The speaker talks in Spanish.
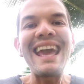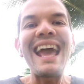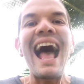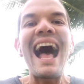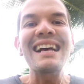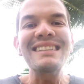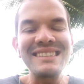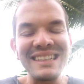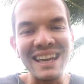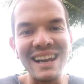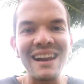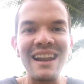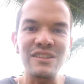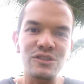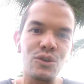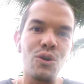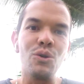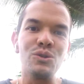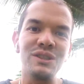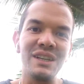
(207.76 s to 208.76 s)
hacer
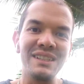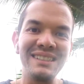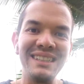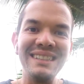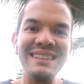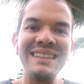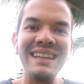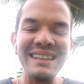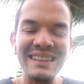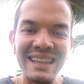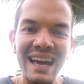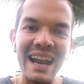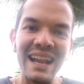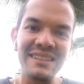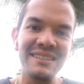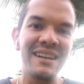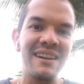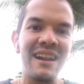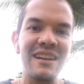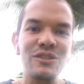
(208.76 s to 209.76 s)
las cosas, intentar
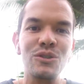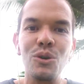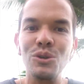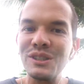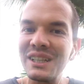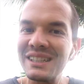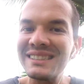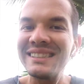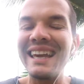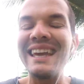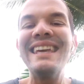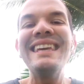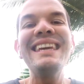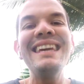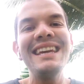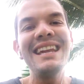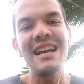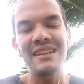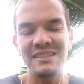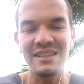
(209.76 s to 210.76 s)
hacer las cosas,
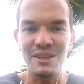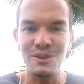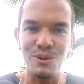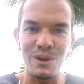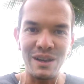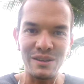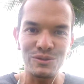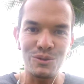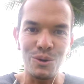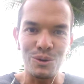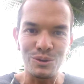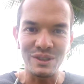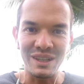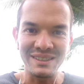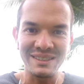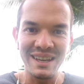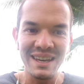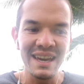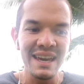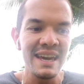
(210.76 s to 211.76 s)
seguir haciendo las
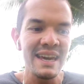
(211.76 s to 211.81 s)
cosas.